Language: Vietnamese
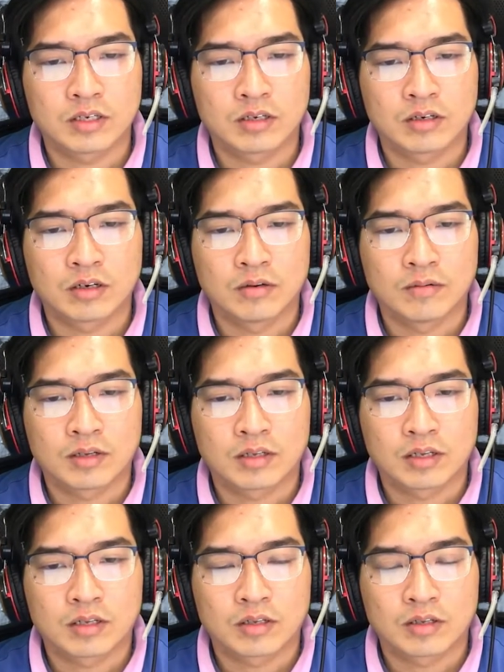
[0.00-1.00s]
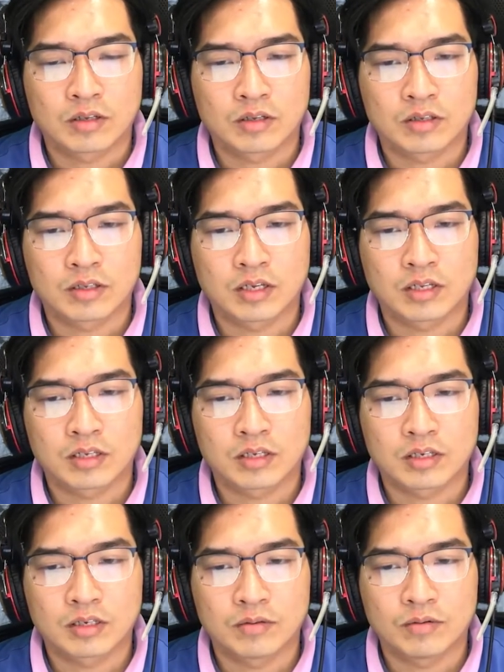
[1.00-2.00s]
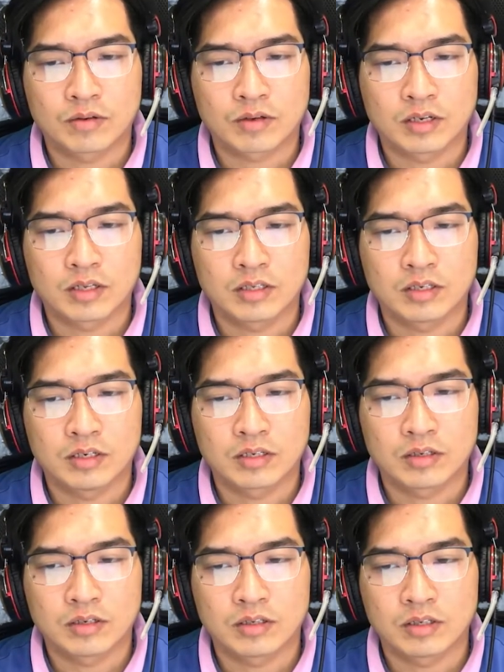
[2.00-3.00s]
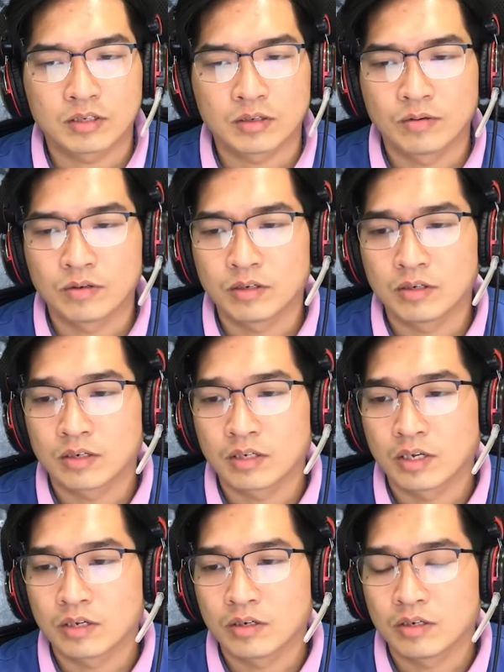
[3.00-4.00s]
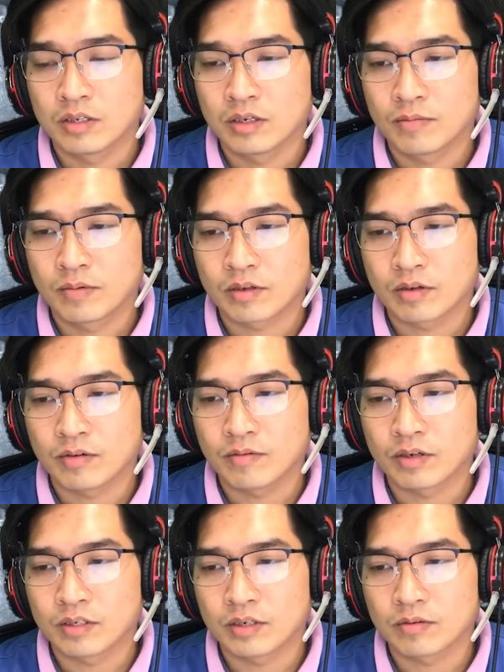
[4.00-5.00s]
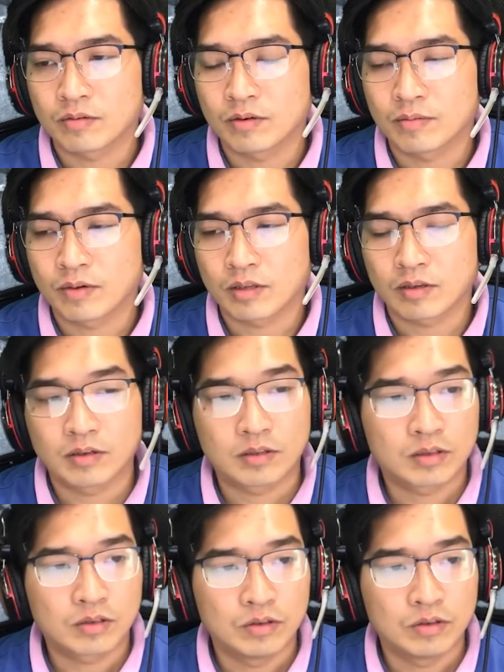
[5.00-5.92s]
Ở trên một góc sân khuất dưới tàn cây cao che phủ, có một bóng đen đang từ từ xuất hiện.